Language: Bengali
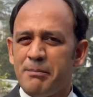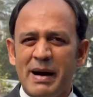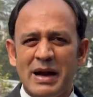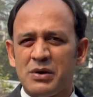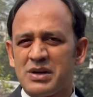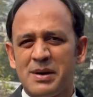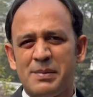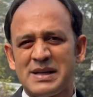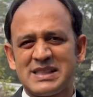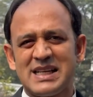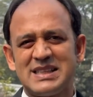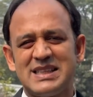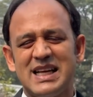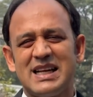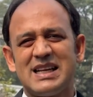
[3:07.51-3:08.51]
বারোটা
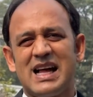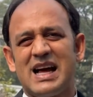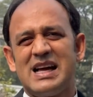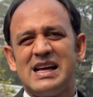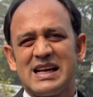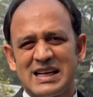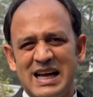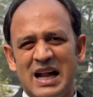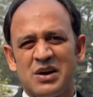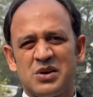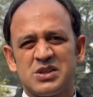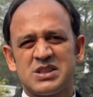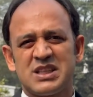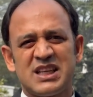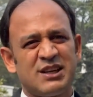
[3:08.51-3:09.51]
বাজাই দিয়েন না কারণ
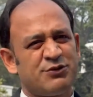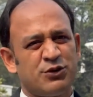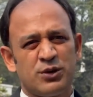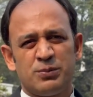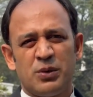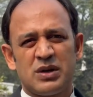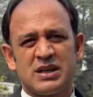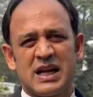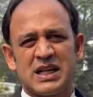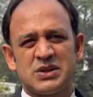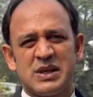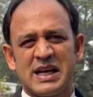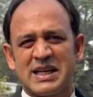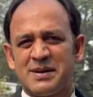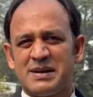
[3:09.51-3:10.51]
হচ্ছে গিয়ে ফুটবলটারে
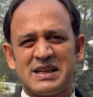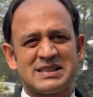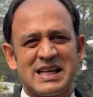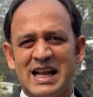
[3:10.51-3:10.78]
তো একেবারে